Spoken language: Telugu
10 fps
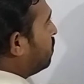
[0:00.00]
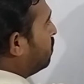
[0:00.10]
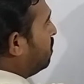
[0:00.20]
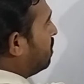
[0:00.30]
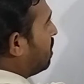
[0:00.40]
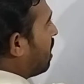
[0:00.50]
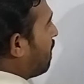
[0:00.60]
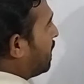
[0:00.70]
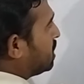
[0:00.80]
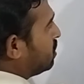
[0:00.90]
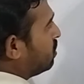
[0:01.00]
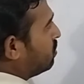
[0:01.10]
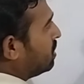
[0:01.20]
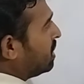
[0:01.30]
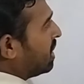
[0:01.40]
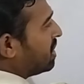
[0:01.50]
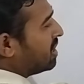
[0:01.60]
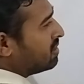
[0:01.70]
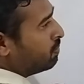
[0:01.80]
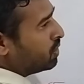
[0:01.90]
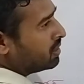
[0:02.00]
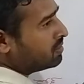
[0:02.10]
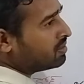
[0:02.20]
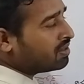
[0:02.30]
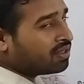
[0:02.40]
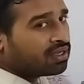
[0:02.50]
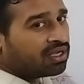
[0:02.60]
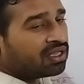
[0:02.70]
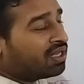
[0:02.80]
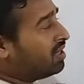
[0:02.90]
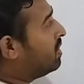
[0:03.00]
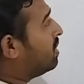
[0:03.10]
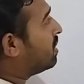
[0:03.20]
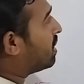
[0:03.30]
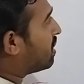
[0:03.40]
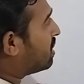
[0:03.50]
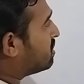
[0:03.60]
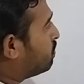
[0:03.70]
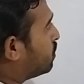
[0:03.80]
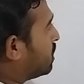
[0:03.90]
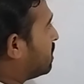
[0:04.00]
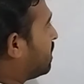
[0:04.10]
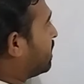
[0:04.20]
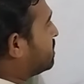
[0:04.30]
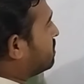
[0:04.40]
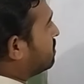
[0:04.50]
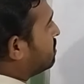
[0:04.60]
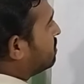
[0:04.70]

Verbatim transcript: రెండు అపరిచితులు ఇది కథా సంపుటి ఇది కథా సంపుటి నెక్స్ట్